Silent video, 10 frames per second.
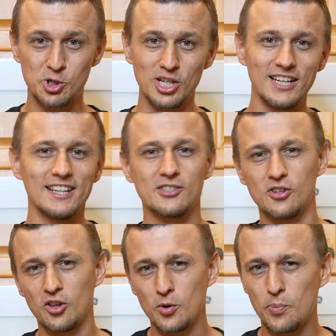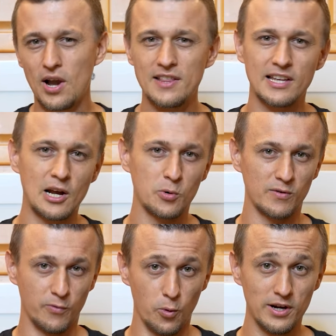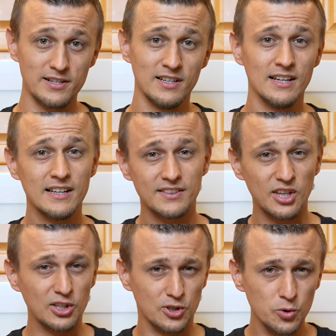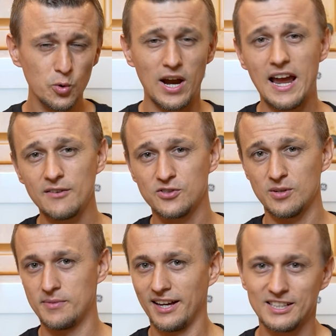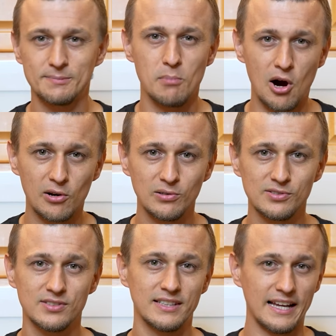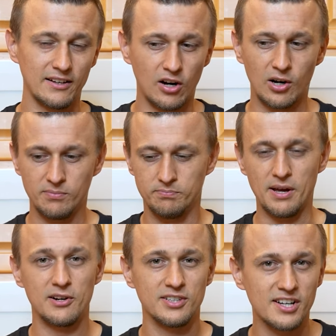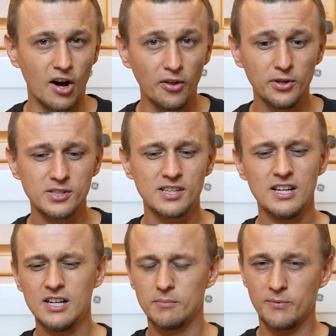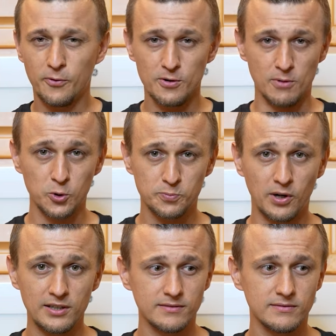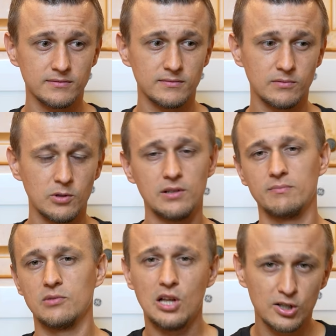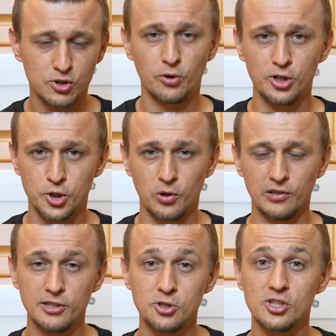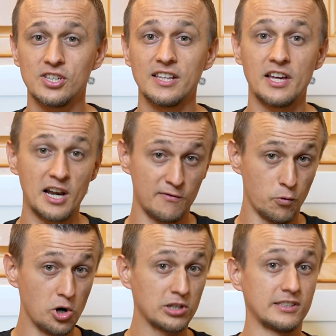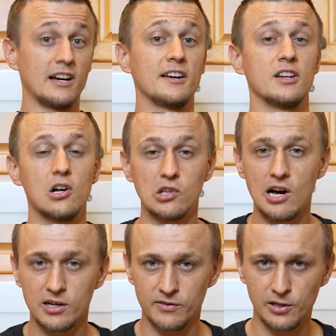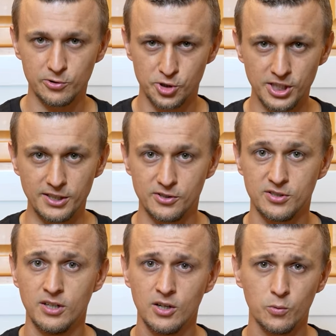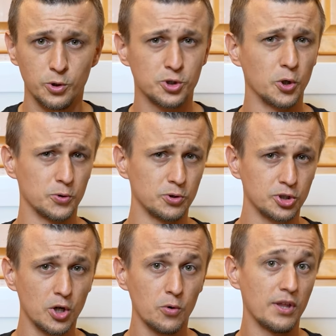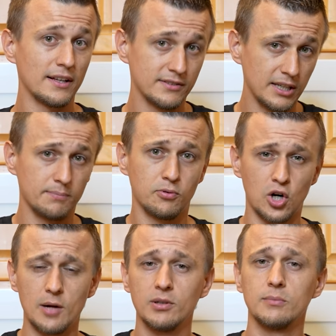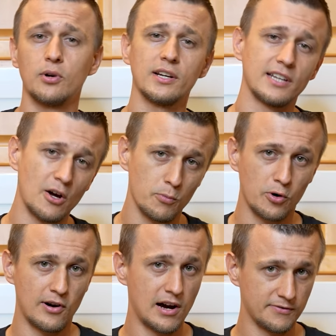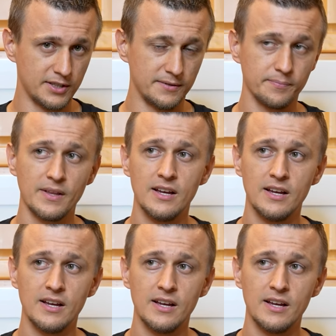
LG es otra marca que yo evitaría. Sí, tienen algunos modelos que son mejores que otros, pero la mayoría de las veces, para no hacer el cuento largo, digamos que he trabajado en un montón de LGs, lo que indica que probablemente se dañen más a menudo.